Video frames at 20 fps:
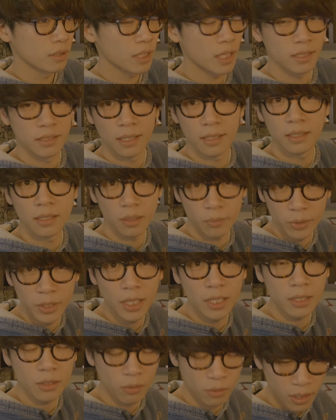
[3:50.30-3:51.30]
飾ってみ
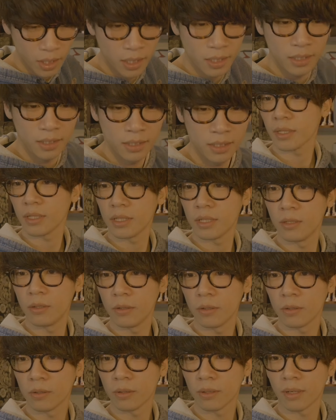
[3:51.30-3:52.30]
たりとか、い
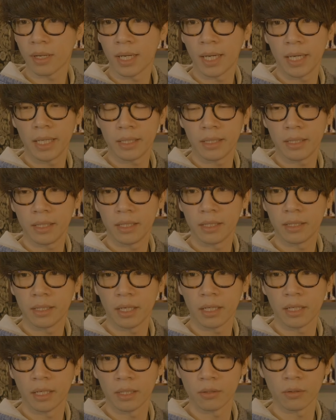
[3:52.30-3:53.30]
ろいろと変えていき
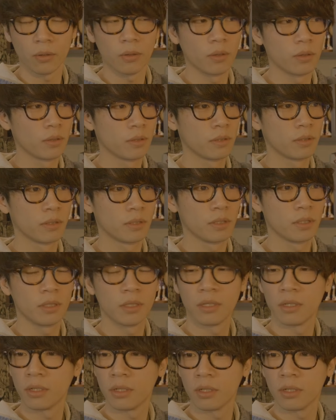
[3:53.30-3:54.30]
たいなと
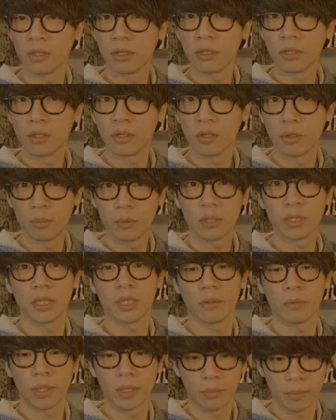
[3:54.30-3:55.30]
思っ
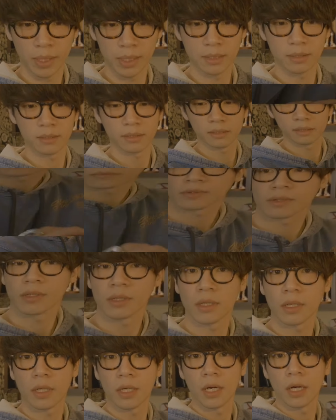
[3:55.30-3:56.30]
てはいます。
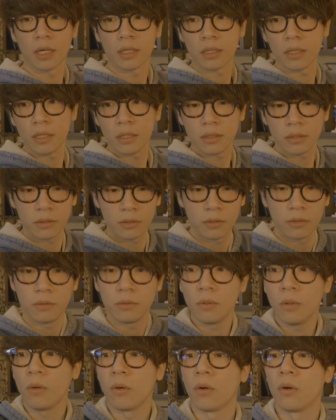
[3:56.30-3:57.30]
画
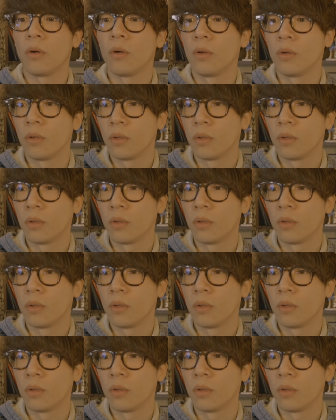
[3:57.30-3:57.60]
角を